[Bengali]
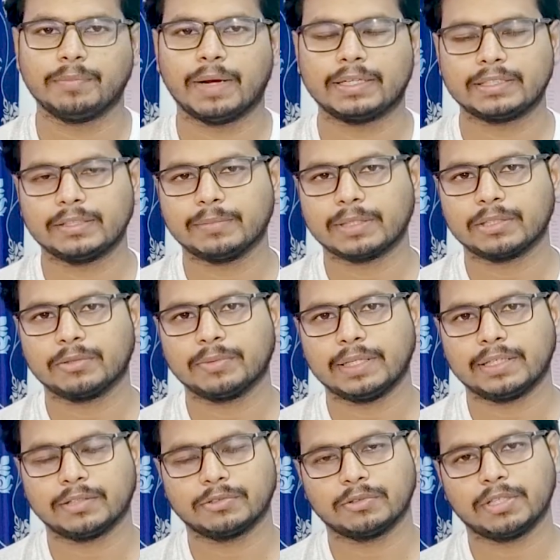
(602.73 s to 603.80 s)
এই ব্যাটারির মাধ্যমে
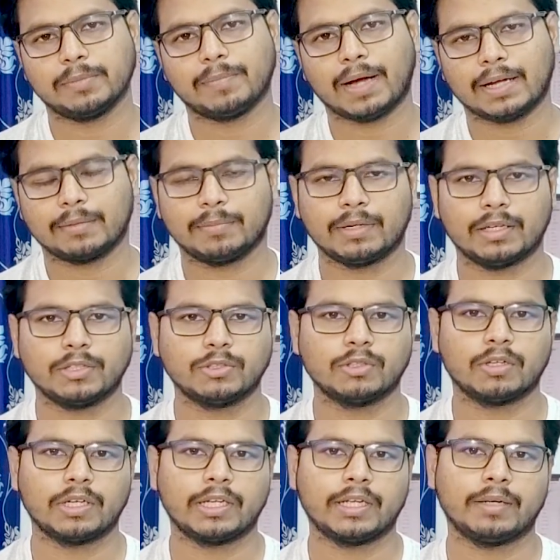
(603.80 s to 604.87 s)
এটা যদি বারবার
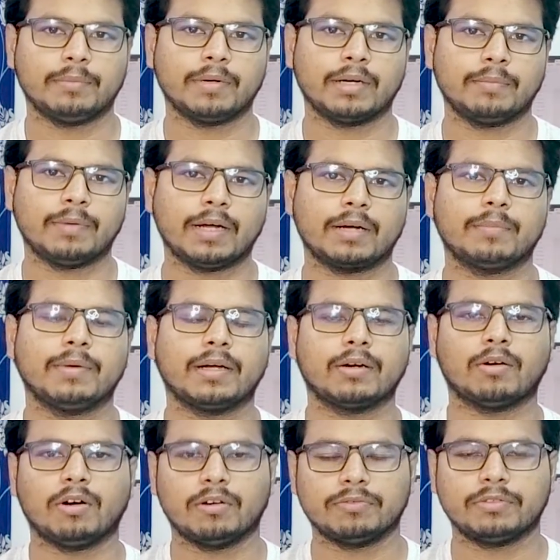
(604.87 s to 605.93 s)
জ্বলে বা বারবার
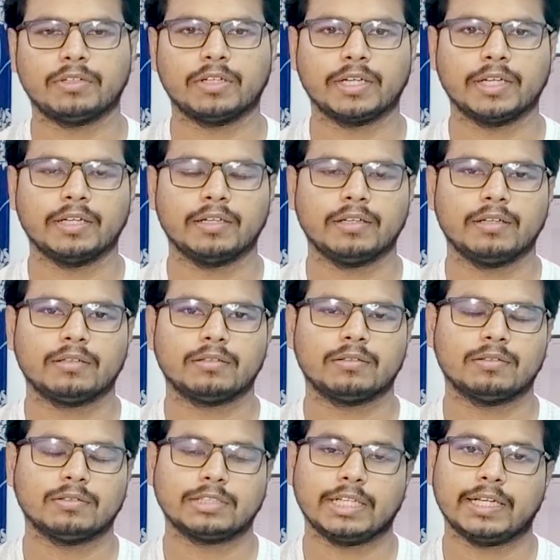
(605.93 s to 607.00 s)
অফ হয়
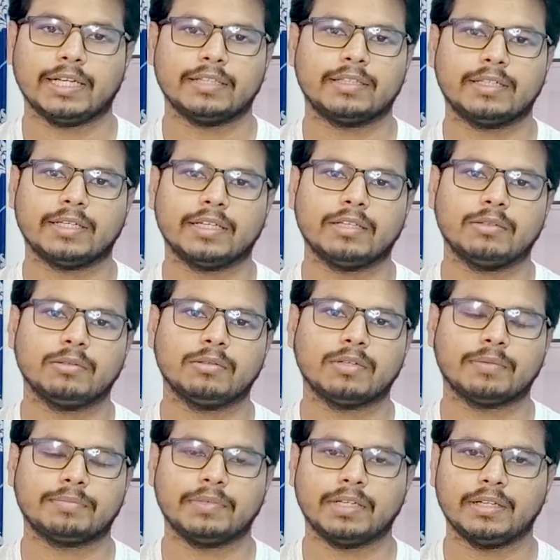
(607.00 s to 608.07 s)
তো সেই ক্ষেত্রে কিন্তু
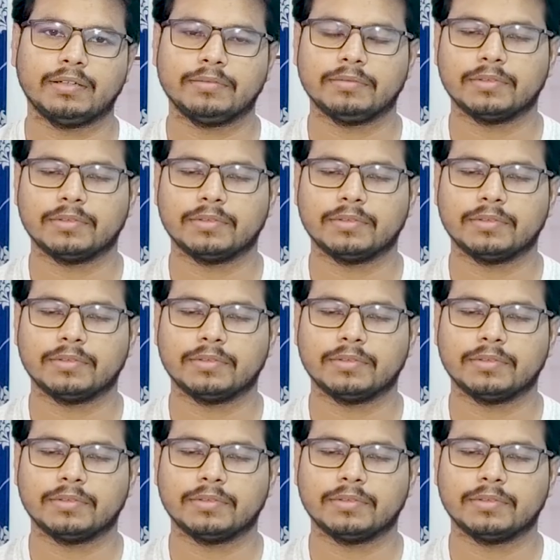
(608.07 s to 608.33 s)
আপনি